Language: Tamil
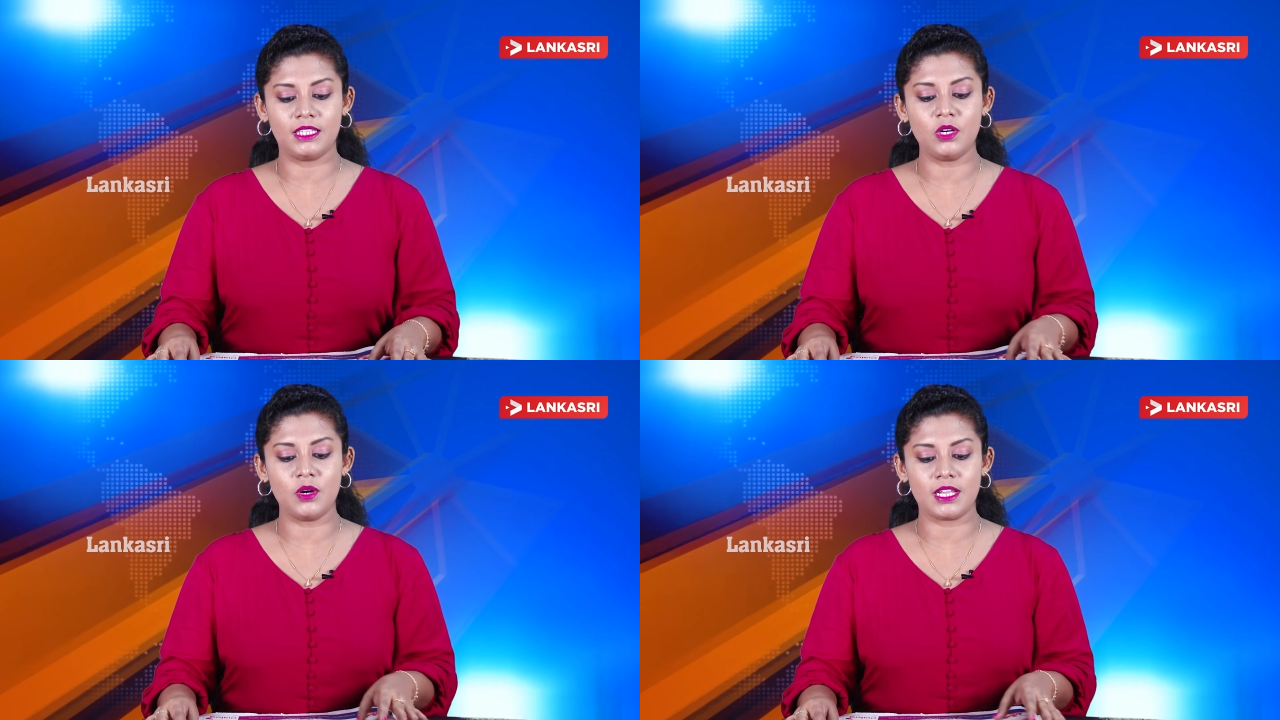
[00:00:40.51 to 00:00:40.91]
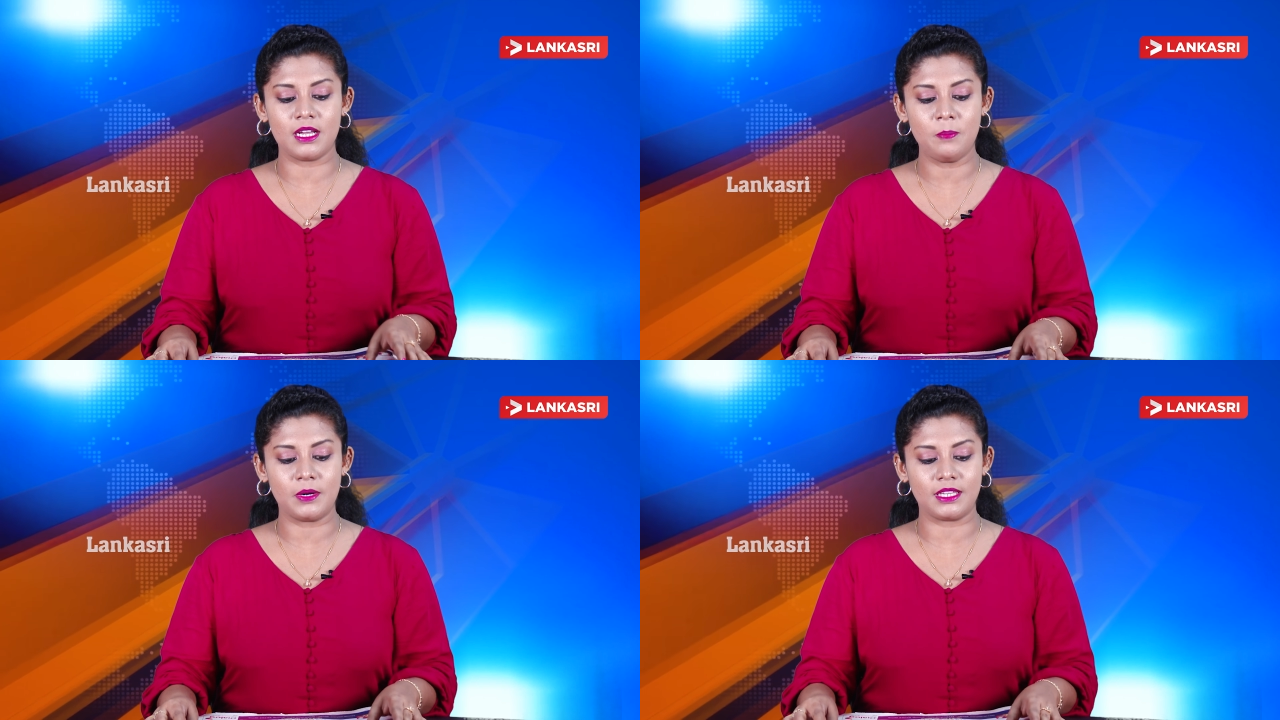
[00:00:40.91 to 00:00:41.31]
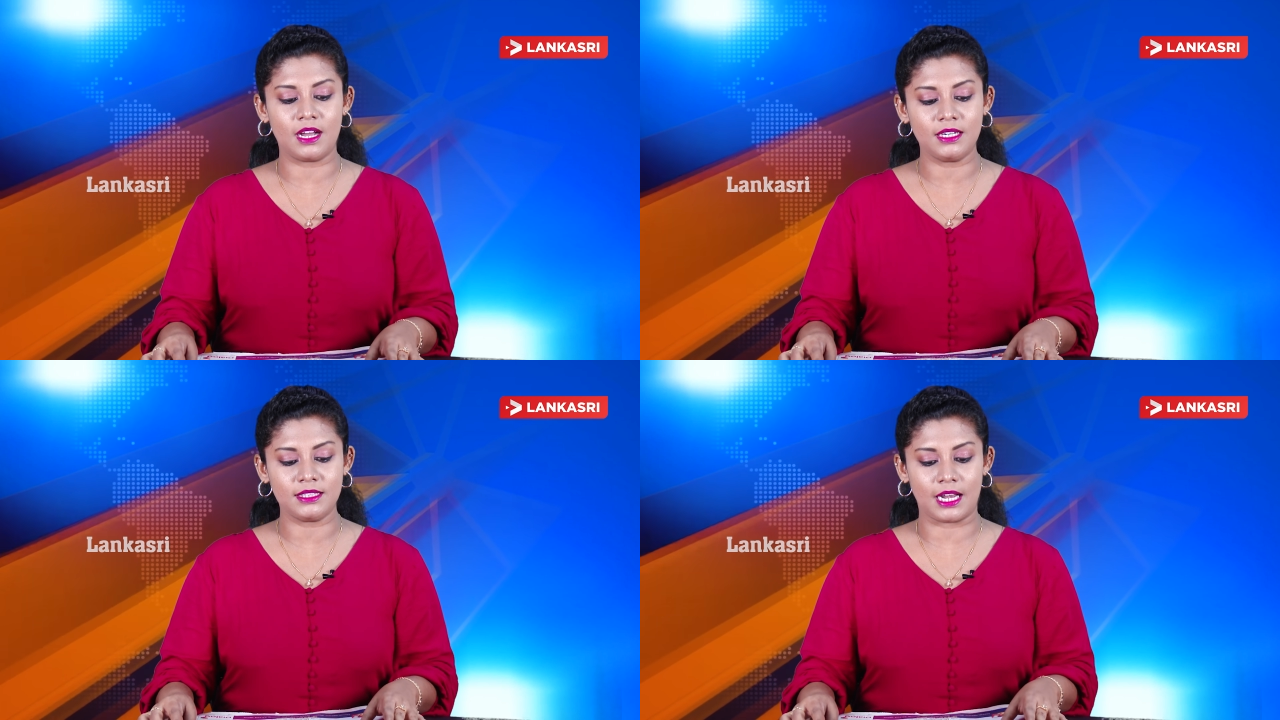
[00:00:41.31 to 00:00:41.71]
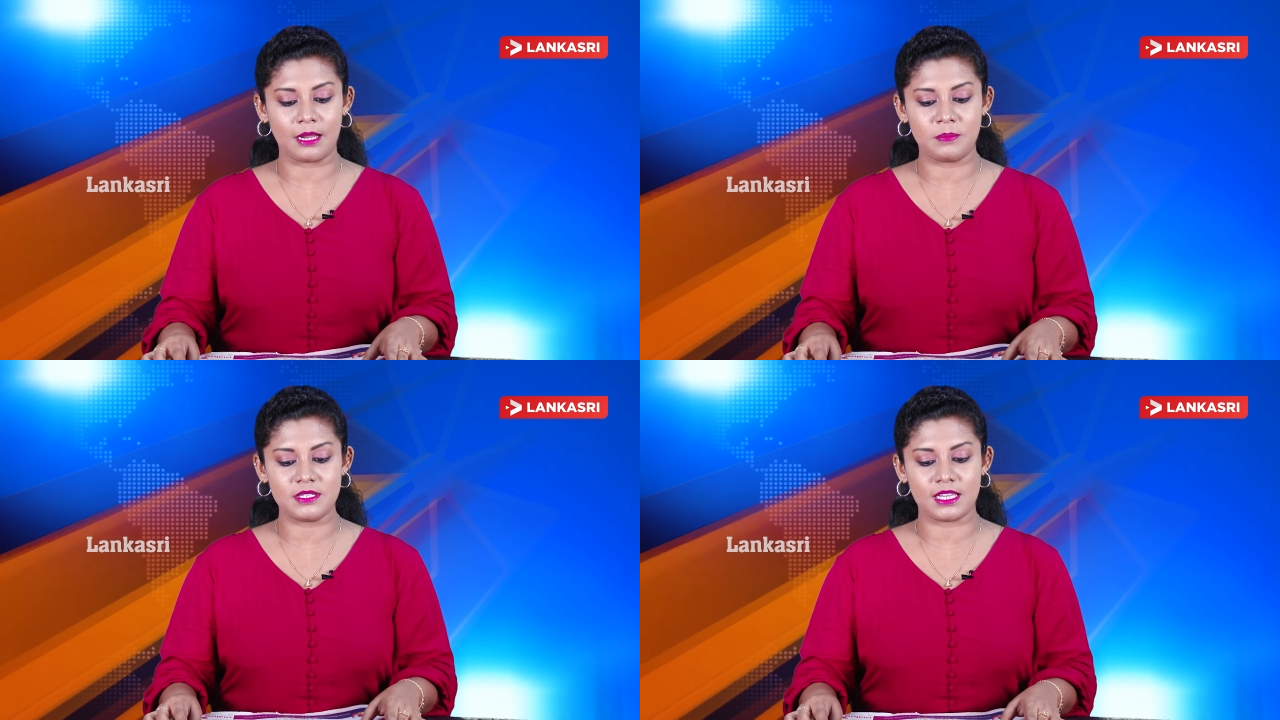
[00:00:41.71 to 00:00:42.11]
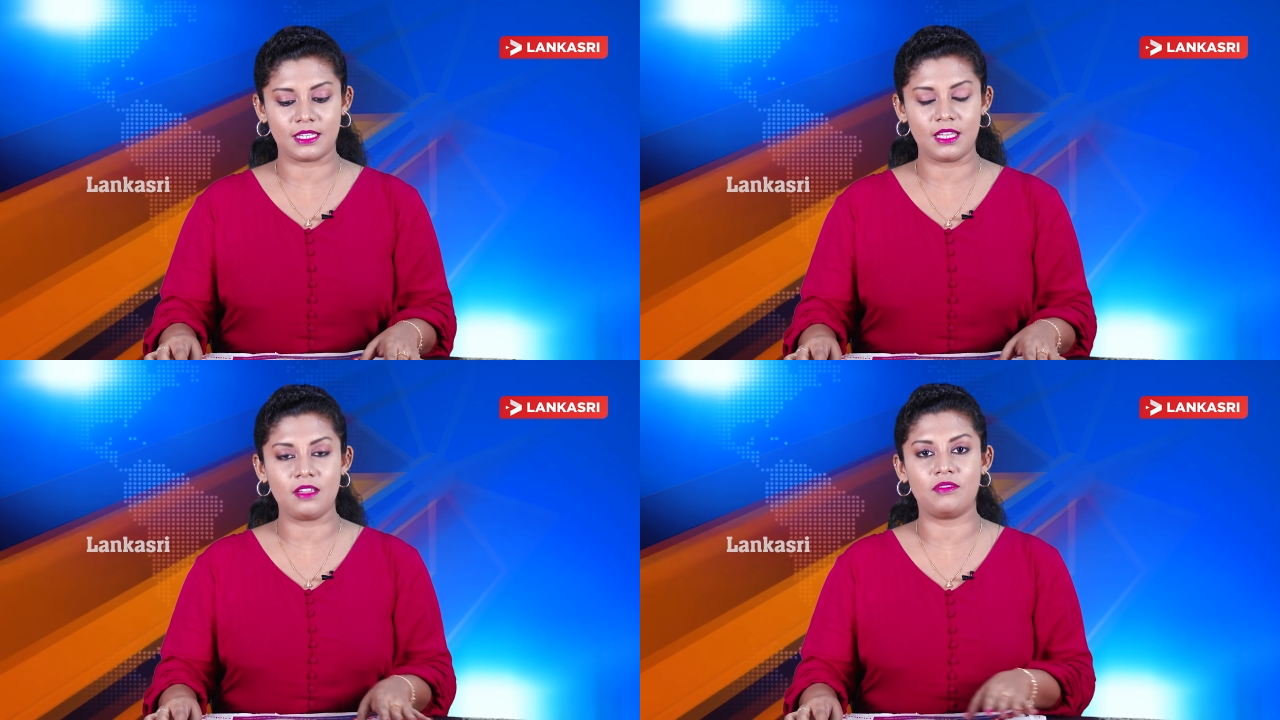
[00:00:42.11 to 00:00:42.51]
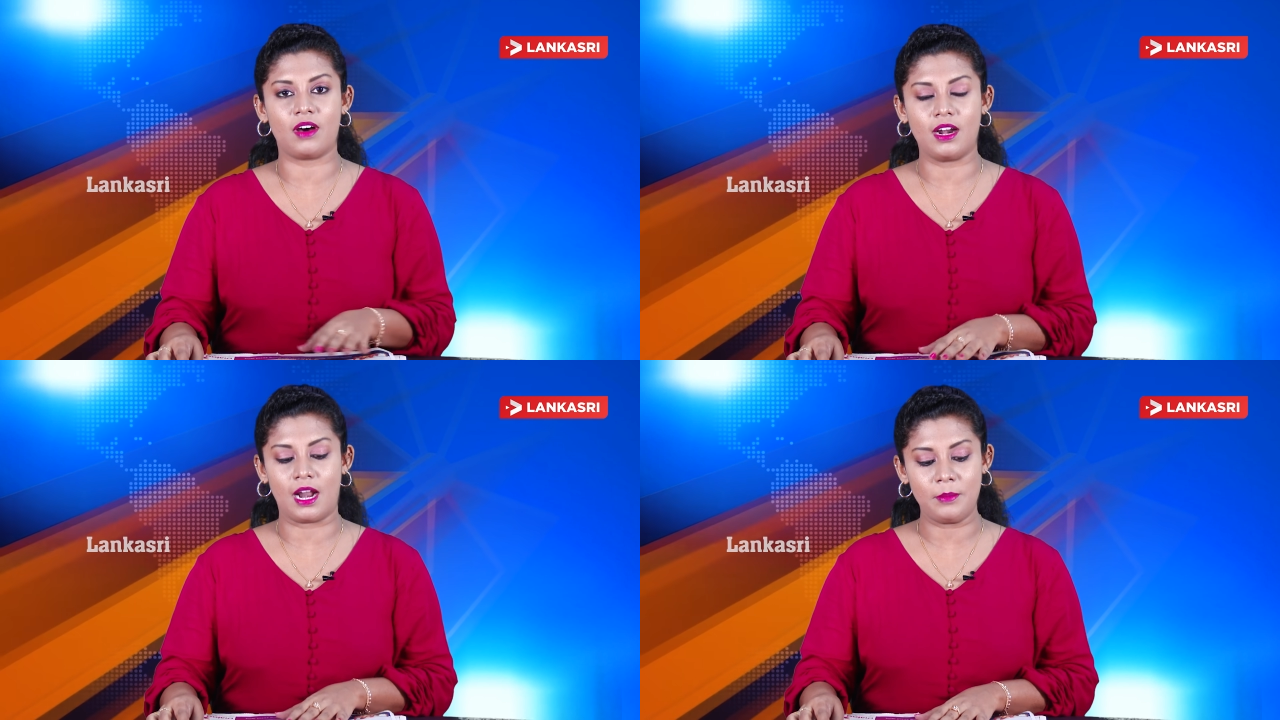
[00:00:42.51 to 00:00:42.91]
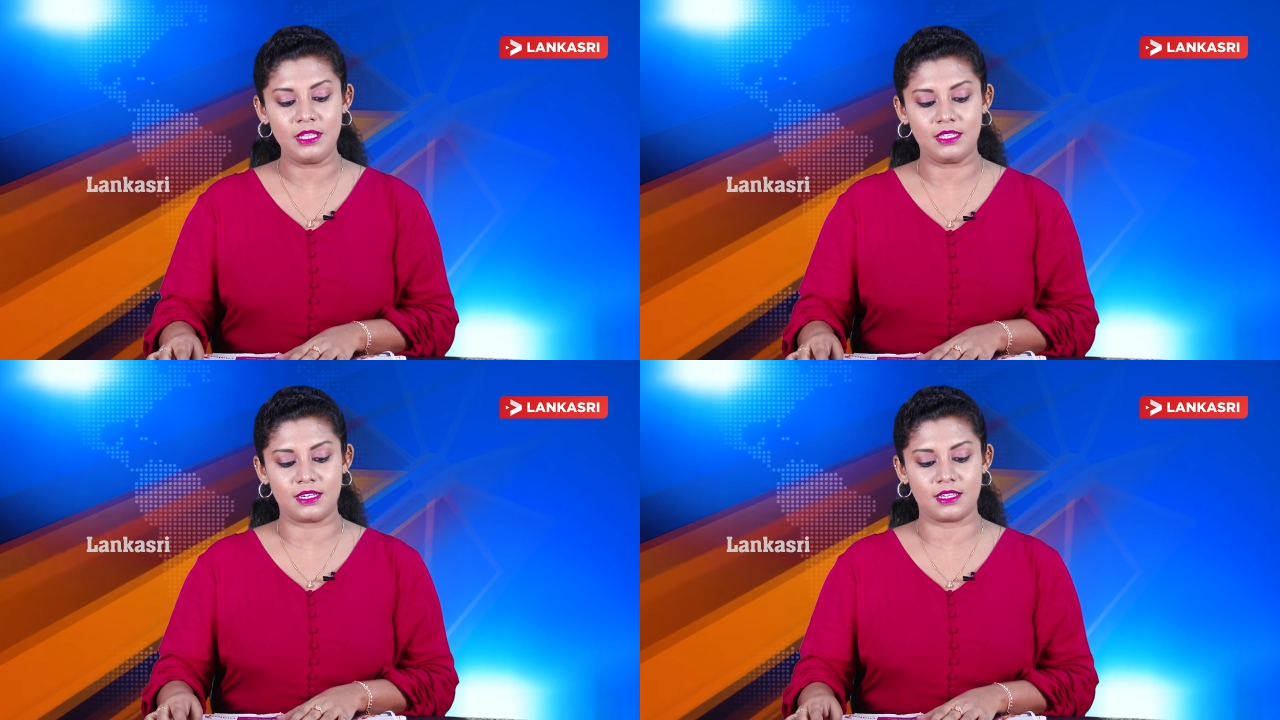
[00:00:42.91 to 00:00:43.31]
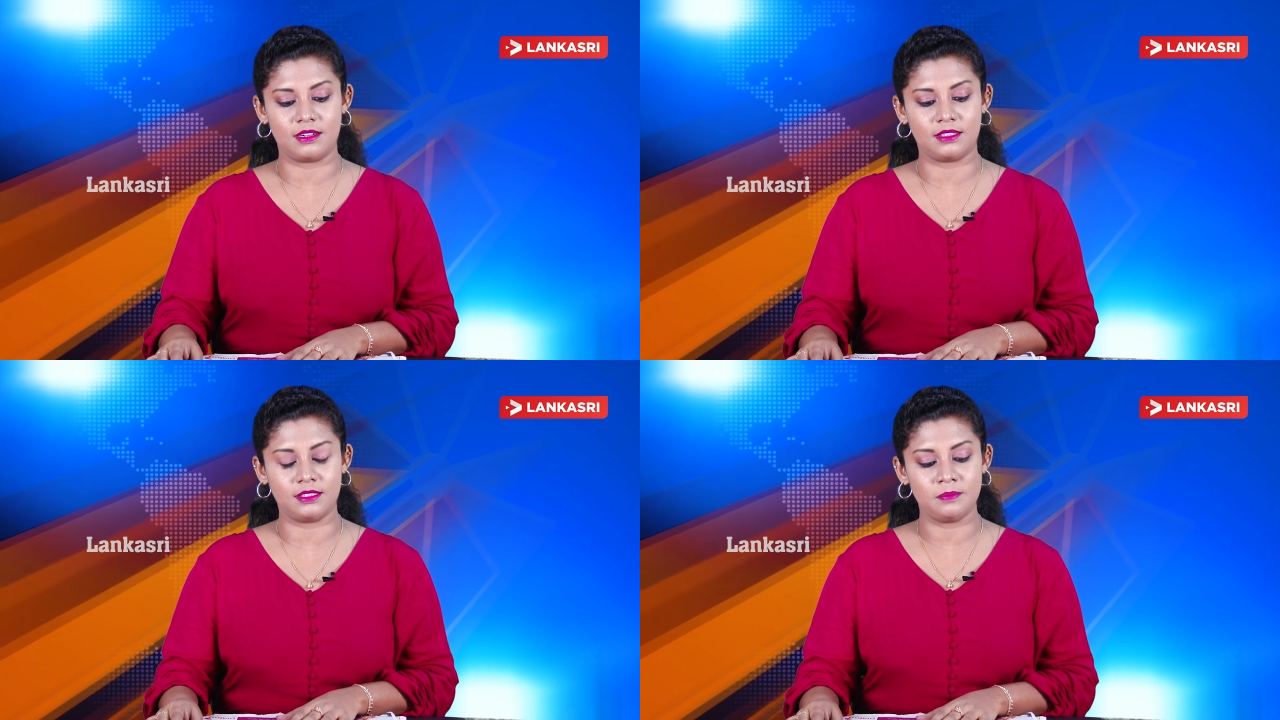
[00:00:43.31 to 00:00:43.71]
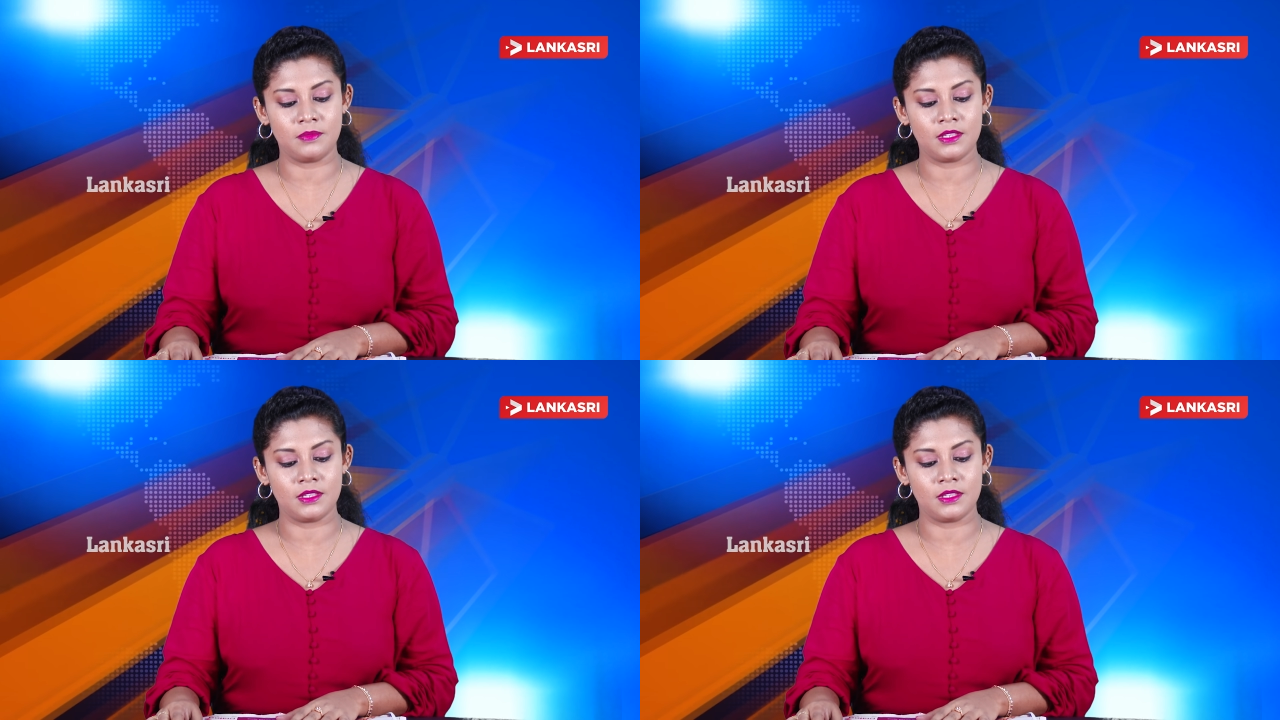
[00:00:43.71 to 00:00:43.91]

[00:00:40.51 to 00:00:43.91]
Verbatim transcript: இதனுடைய பிரதான தலைப்பு செய்தி இவ்வாறு அமைந்திருக்கின்றது